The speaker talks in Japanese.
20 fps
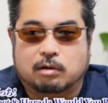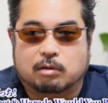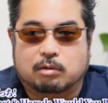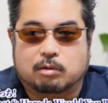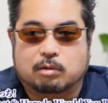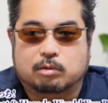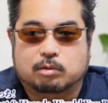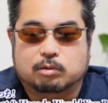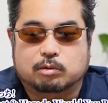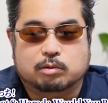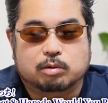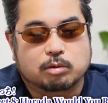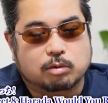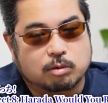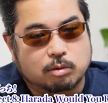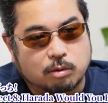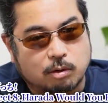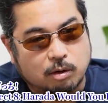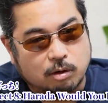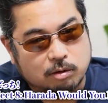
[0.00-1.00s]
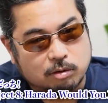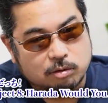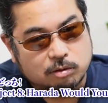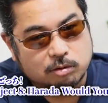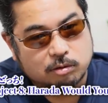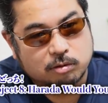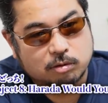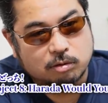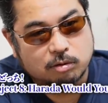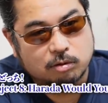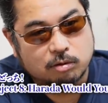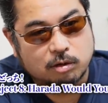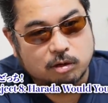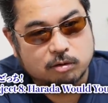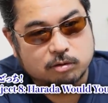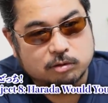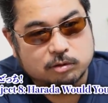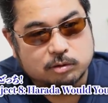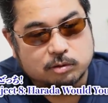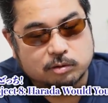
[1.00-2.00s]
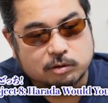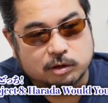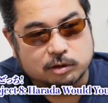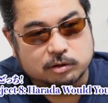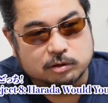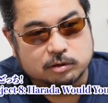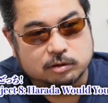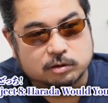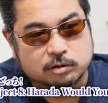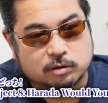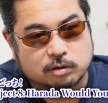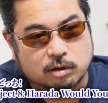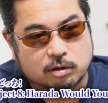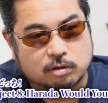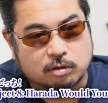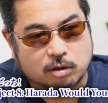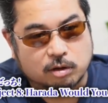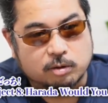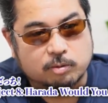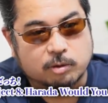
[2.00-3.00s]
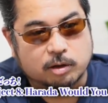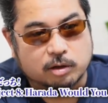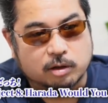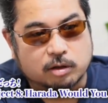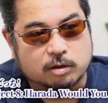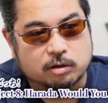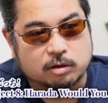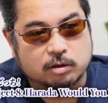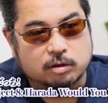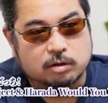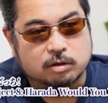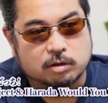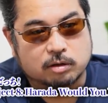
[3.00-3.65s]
ことを割とやる人たちのな未だにって